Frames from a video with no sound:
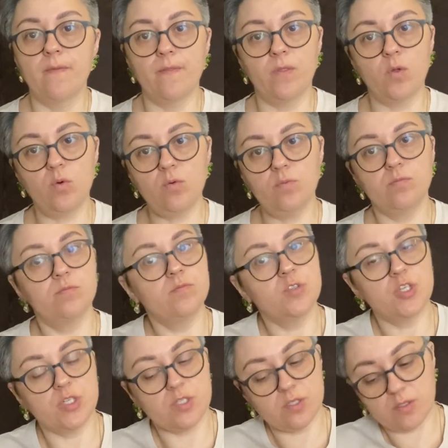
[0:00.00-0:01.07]
Но,
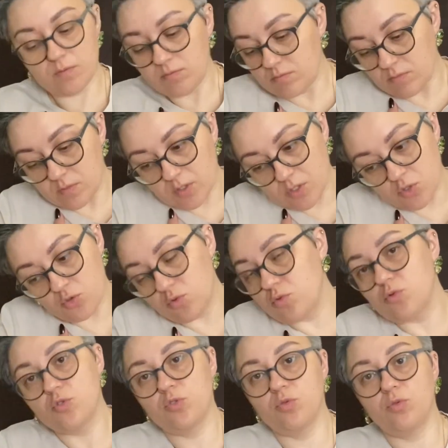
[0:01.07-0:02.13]
честно
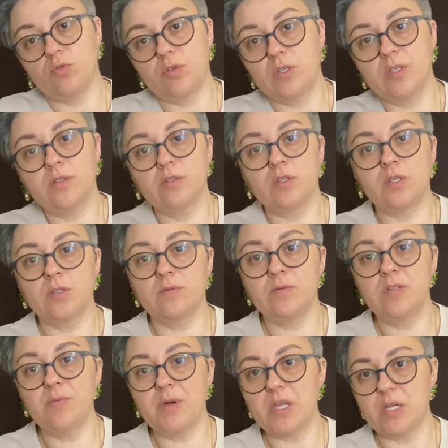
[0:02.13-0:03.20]
скажу, что это
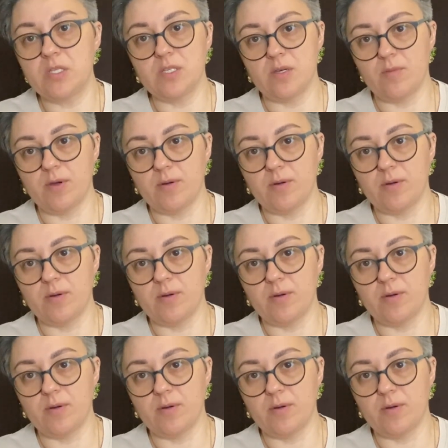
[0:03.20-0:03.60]
не моя тема.